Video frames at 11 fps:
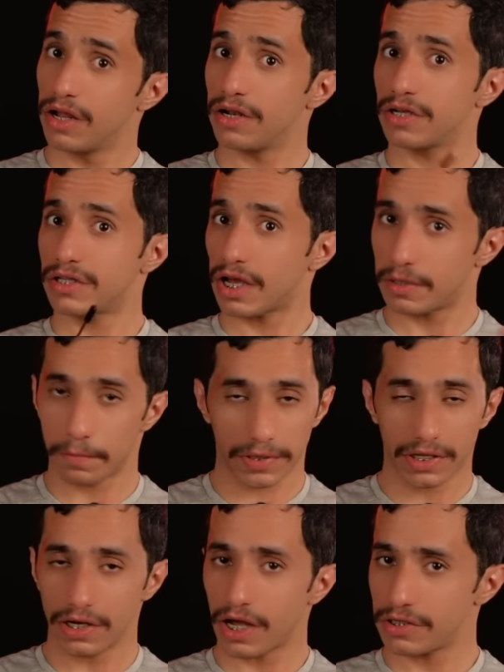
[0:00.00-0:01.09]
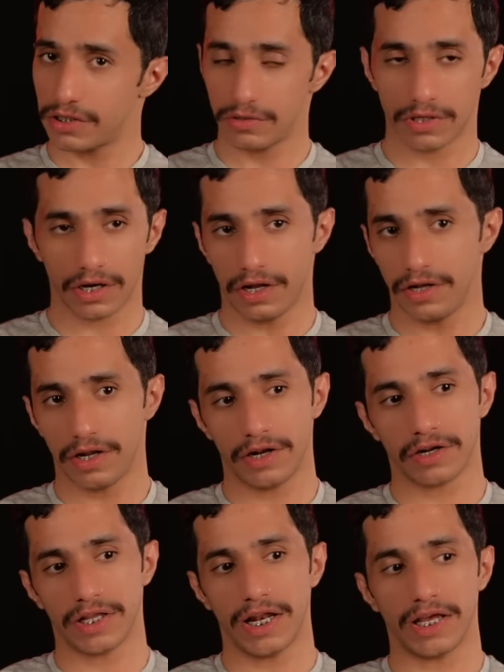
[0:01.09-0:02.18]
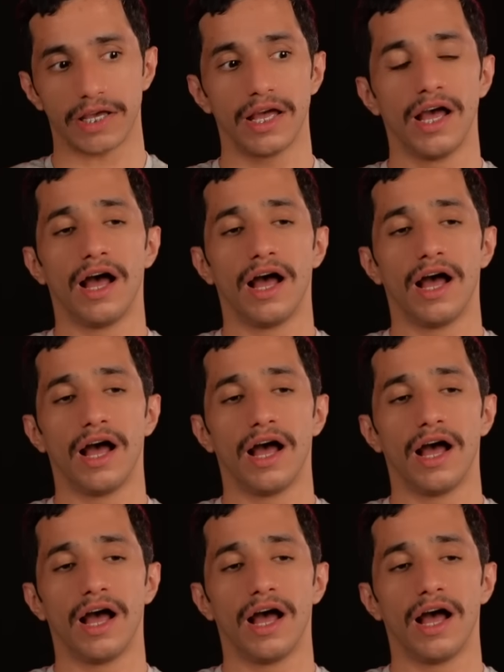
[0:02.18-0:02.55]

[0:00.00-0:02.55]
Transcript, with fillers: انك تكتب بالتعليقات شيء ترى نحن نرد عليك